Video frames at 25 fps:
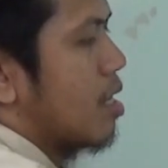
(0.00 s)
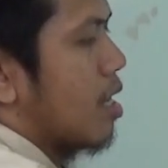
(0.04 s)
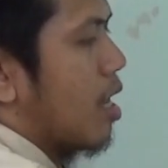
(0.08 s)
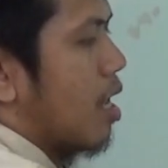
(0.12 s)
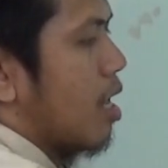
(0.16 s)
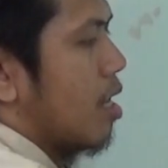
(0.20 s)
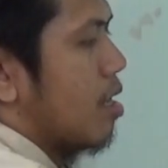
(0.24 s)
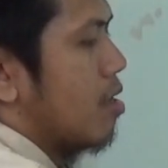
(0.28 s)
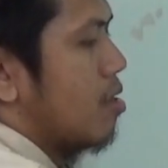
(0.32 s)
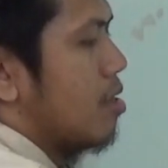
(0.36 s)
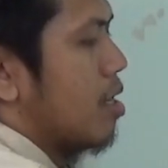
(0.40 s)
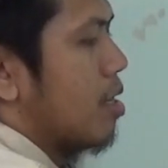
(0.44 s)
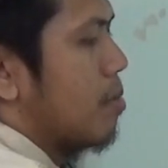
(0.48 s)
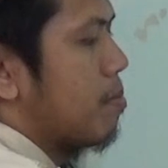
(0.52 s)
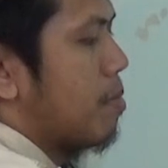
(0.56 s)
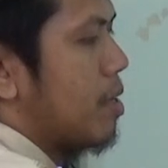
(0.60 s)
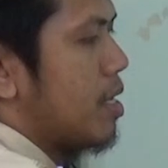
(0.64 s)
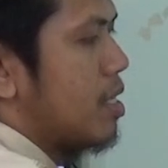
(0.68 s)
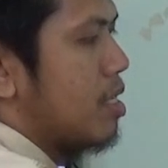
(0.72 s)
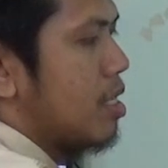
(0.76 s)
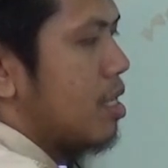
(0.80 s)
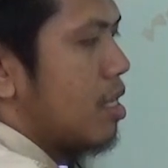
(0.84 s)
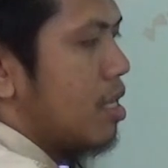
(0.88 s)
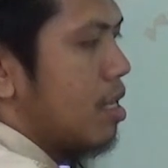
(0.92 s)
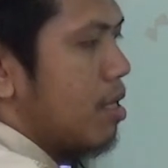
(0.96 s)
kalau yang
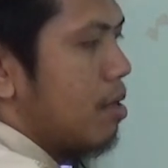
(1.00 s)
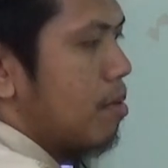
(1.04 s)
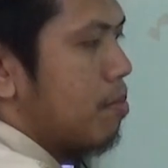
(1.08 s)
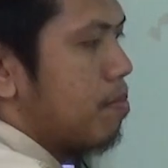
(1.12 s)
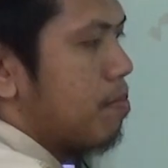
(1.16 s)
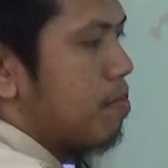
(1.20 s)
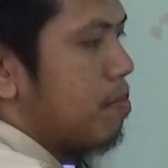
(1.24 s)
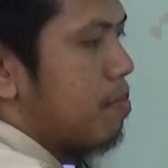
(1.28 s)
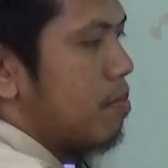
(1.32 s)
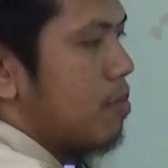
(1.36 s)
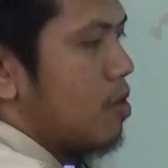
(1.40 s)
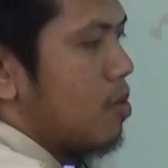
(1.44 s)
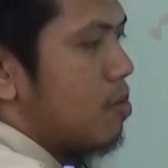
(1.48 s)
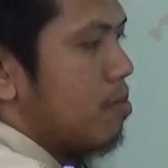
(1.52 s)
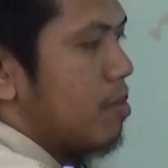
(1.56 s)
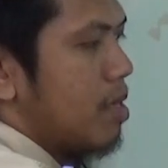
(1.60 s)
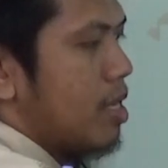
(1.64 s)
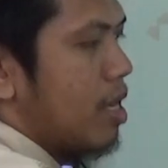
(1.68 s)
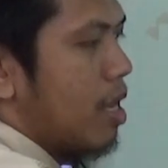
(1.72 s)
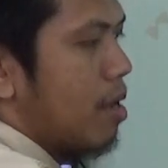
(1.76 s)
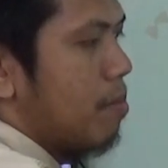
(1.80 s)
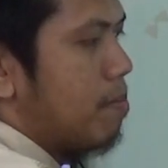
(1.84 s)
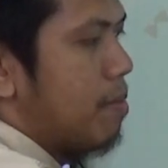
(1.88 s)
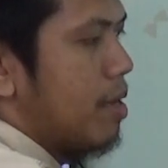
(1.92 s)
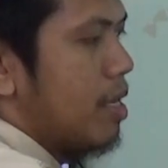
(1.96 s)
berdiri
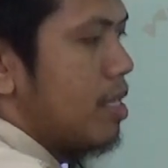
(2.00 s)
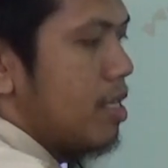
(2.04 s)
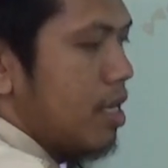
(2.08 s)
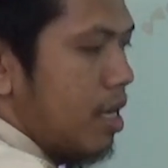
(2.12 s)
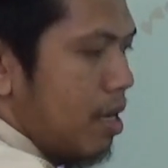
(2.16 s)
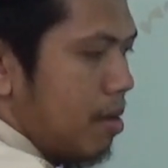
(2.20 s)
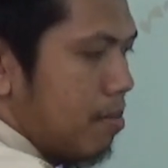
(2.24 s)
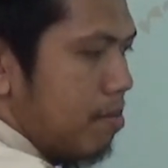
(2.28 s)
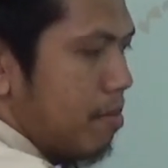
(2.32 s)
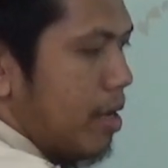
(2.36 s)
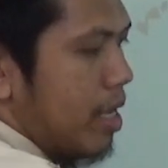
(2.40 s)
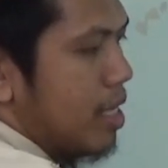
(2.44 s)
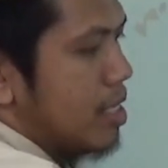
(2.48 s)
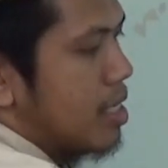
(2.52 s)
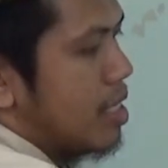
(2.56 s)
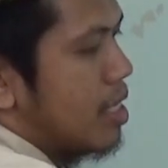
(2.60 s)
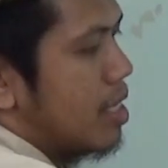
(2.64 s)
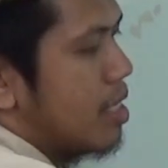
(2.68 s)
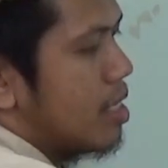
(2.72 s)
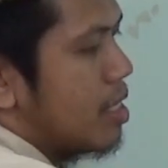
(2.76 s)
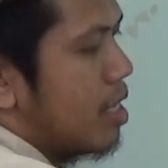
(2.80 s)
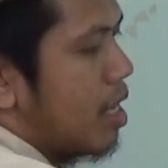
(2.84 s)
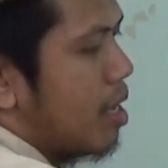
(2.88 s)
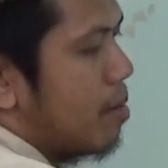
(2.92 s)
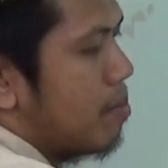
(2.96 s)
minah banyak masih
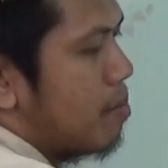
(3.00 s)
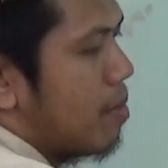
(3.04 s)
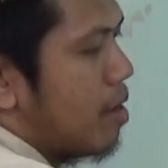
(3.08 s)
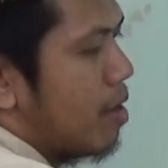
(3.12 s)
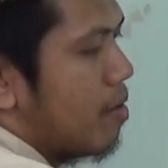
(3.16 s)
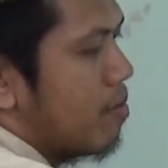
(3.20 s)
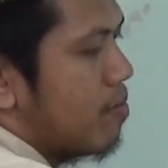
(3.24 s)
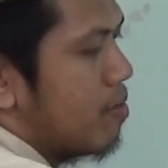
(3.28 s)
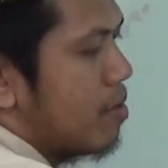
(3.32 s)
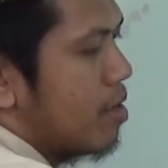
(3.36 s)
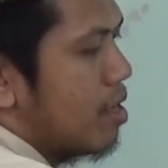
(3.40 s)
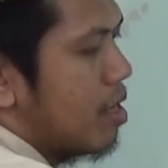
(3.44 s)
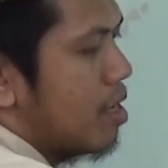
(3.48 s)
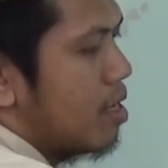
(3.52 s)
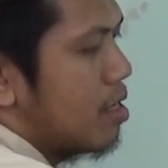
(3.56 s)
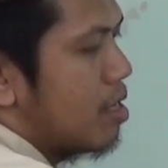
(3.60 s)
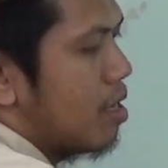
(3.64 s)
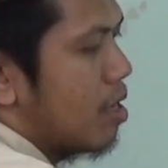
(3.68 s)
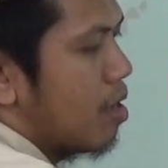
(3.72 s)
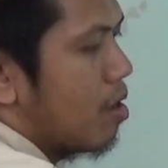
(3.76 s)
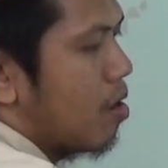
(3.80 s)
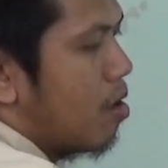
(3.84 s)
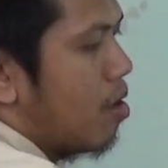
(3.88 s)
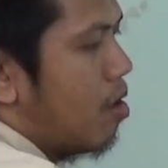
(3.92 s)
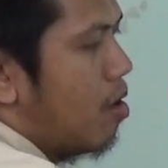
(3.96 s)
sama
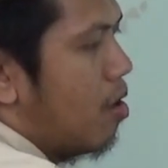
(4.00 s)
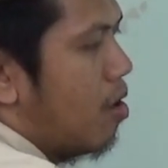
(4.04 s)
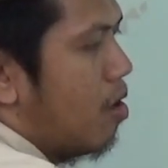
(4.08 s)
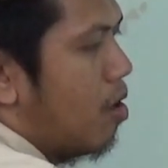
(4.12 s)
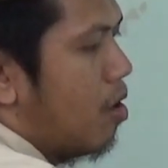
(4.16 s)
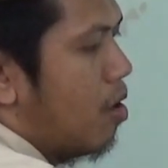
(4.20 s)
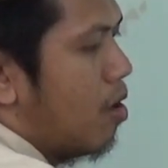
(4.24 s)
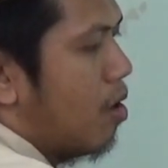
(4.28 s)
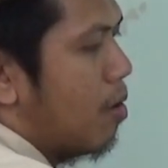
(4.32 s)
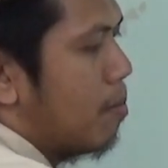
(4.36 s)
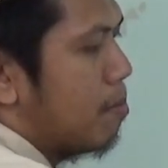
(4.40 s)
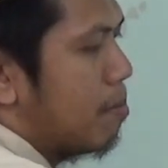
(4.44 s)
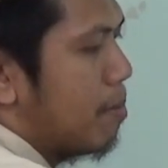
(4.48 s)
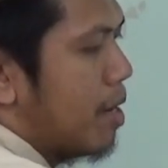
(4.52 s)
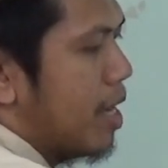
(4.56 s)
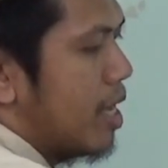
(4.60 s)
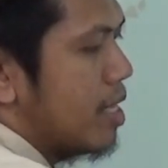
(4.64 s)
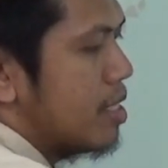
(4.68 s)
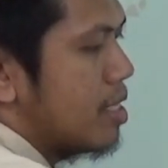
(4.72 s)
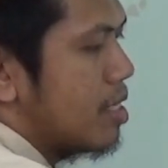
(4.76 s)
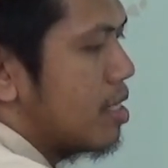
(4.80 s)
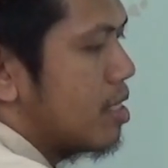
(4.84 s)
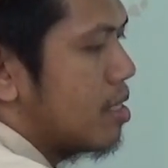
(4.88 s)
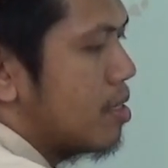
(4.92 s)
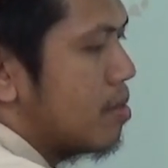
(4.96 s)
fiilnya
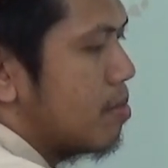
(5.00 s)
qomat